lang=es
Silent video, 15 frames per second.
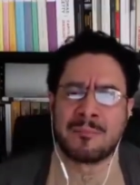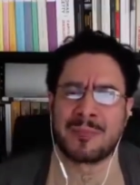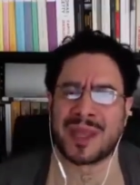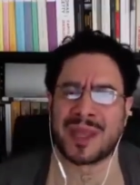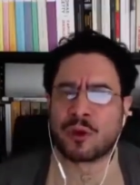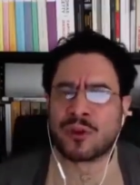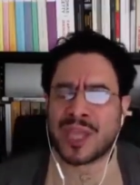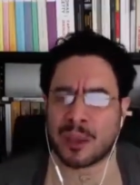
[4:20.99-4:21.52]

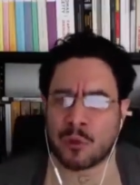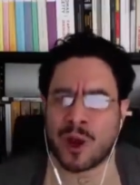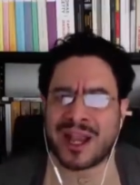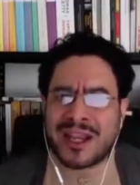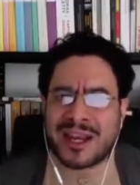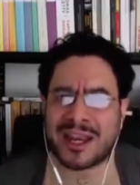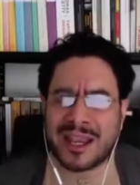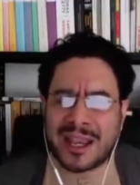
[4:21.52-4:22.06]
pero debo
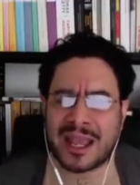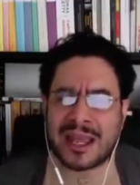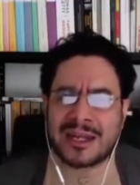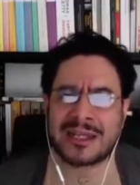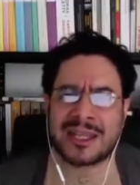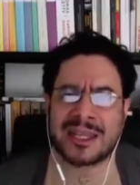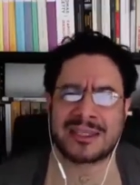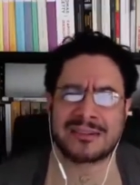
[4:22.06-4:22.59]

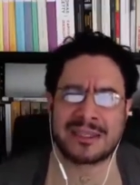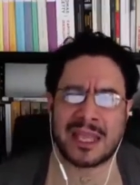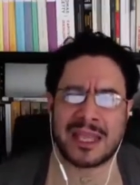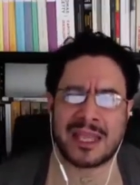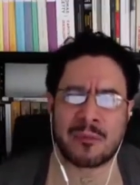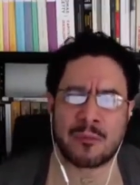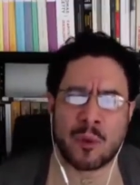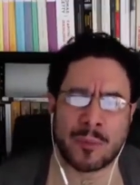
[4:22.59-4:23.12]
agregar que
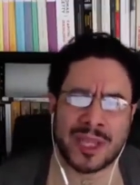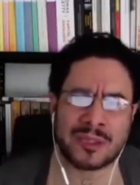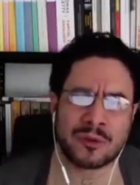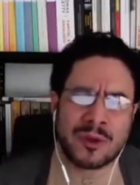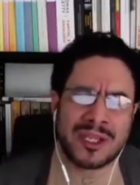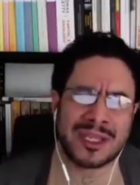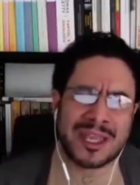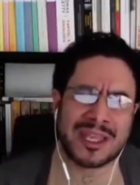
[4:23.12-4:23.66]
desde el
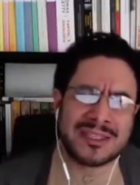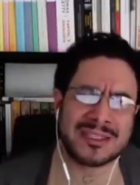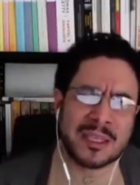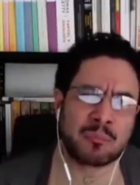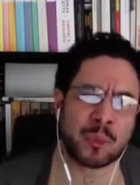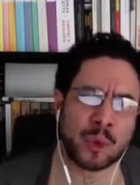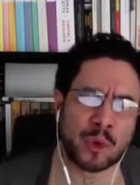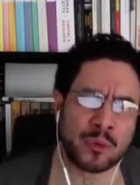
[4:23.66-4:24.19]
momento en que
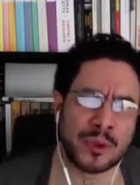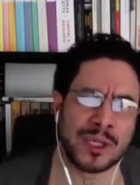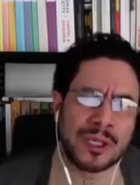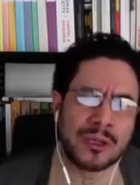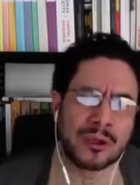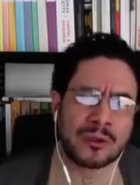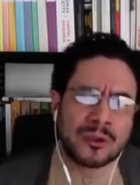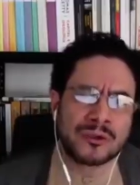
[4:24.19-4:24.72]
hice
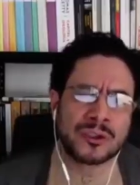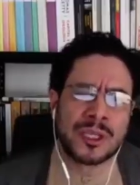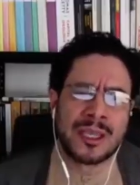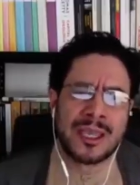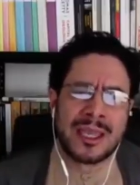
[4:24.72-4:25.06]
públicos